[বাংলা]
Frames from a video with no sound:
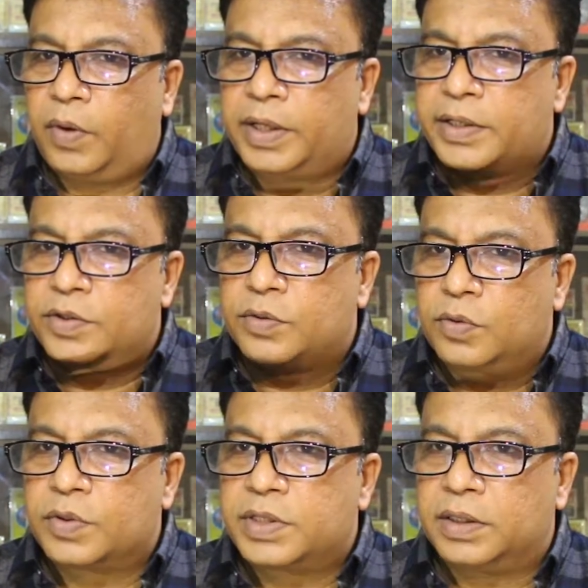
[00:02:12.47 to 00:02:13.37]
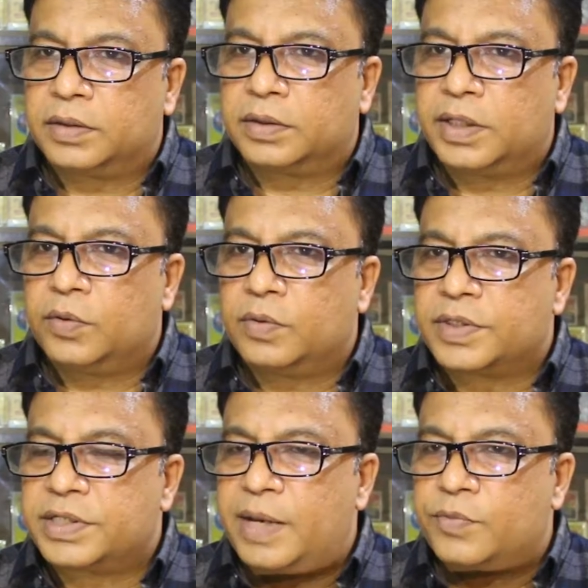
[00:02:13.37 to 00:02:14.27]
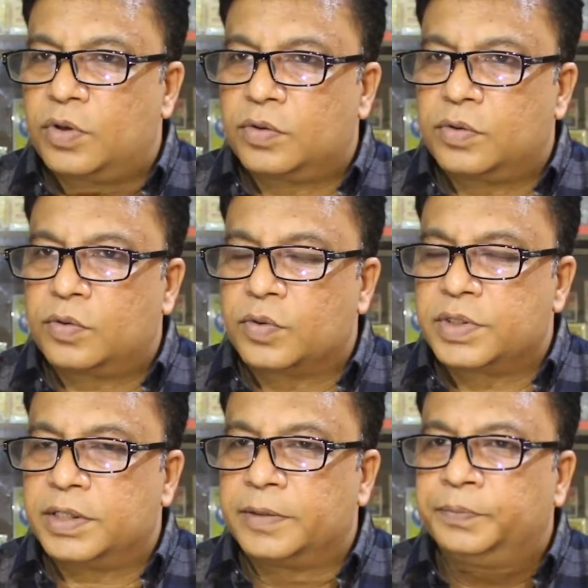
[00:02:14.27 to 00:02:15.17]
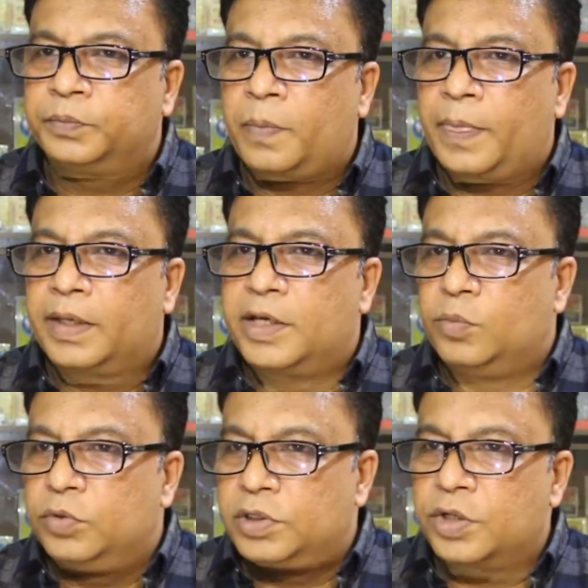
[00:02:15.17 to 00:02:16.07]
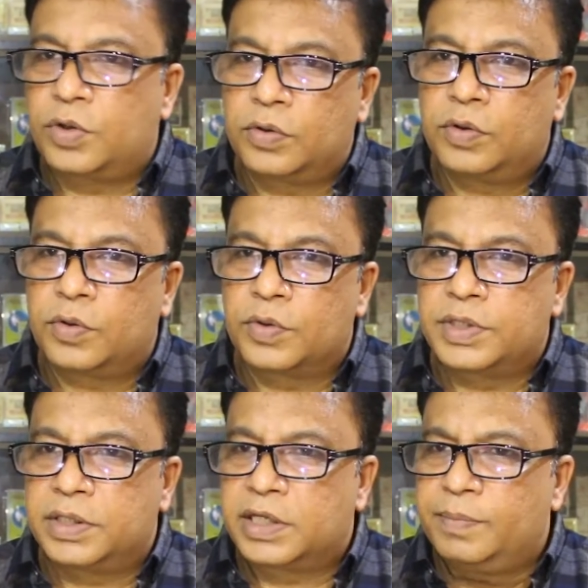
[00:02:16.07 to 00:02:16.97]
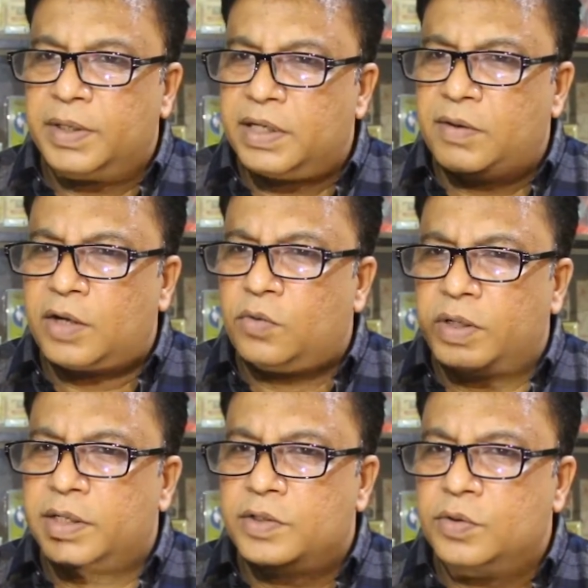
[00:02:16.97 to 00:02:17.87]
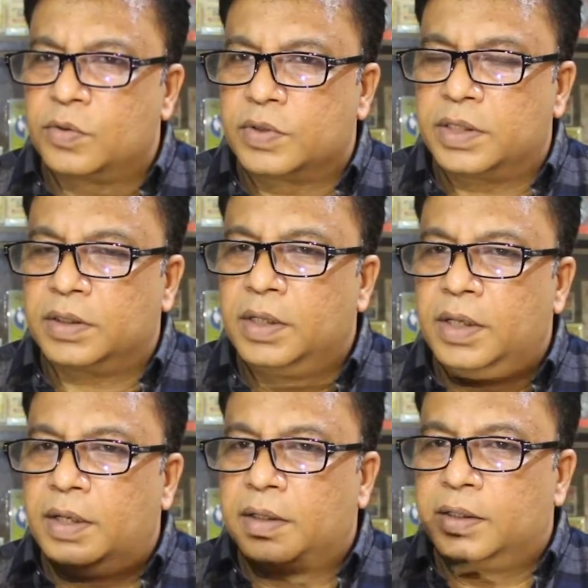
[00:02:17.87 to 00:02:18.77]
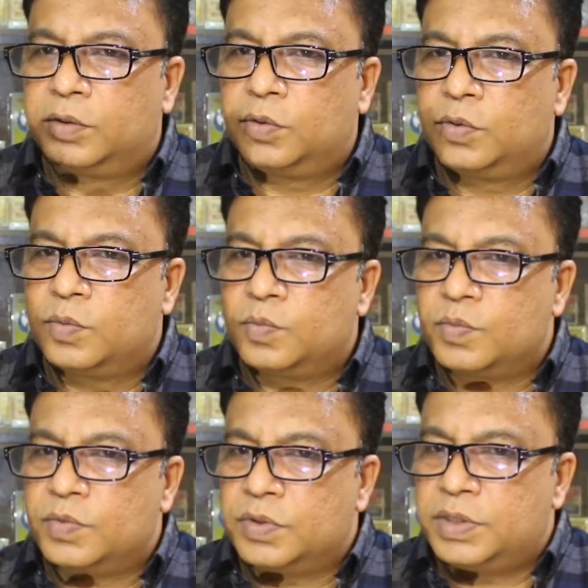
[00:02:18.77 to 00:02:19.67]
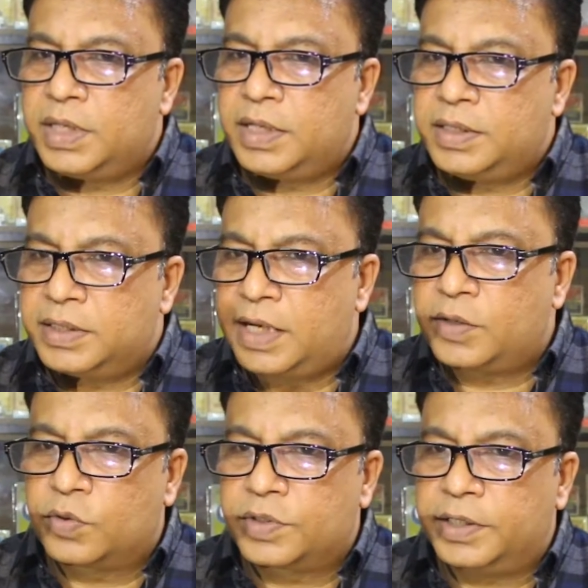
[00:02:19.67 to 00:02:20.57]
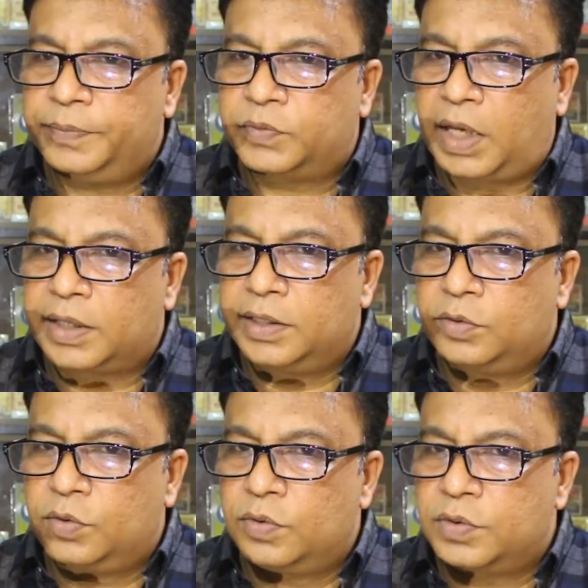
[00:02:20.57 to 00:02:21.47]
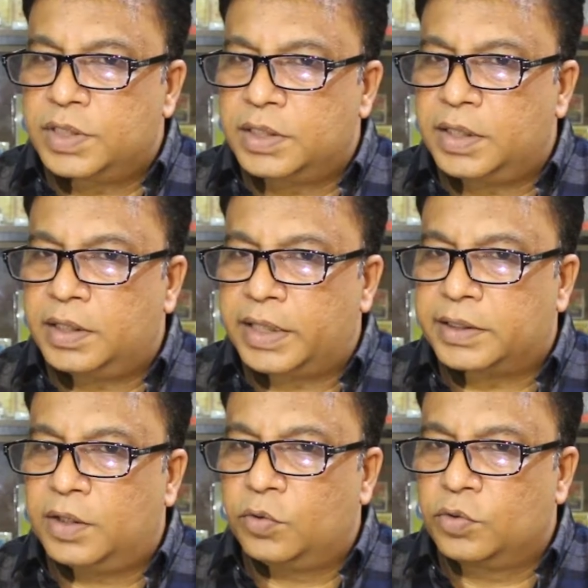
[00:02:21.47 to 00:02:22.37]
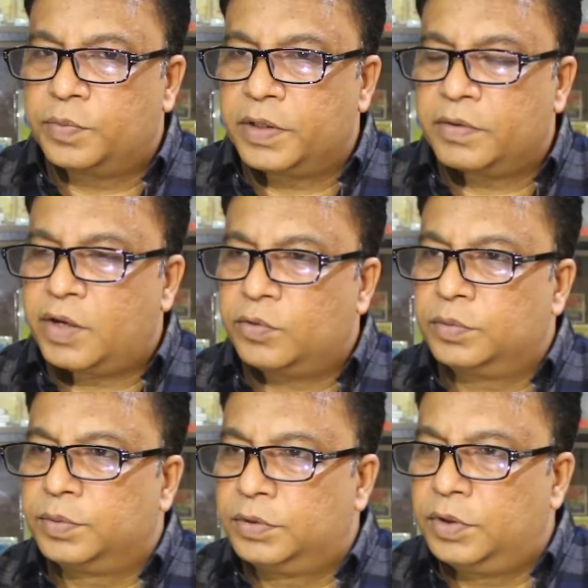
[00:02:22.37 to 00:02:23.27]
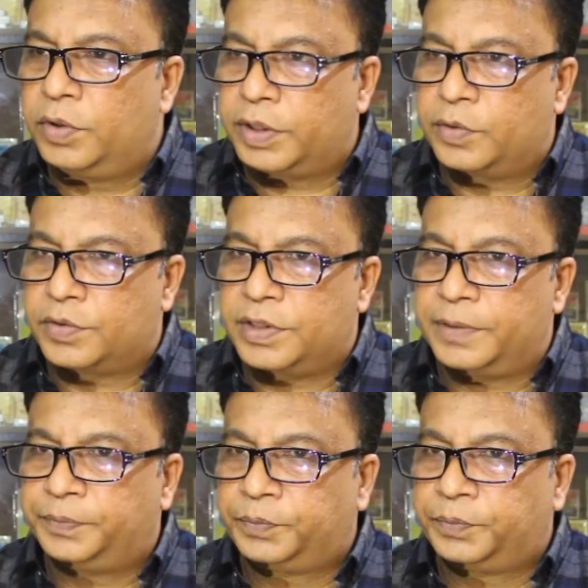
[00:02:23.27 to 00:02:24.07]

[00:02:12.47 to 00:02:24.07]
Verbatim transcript: অনেক কিছু করছেন কেউ স্ট্যাম্প সংগ্রহ করছেন কেউ মুদ্রা সংগ্রহ করছেন কিংবা কেউ আরও অনেক কিছু করছেন কিন্তু যে যেটাই করছে তারা কিন্তু সেটার একটা অনুপ্রেরণায় উদ্বুদ্ধ হয়ে করছে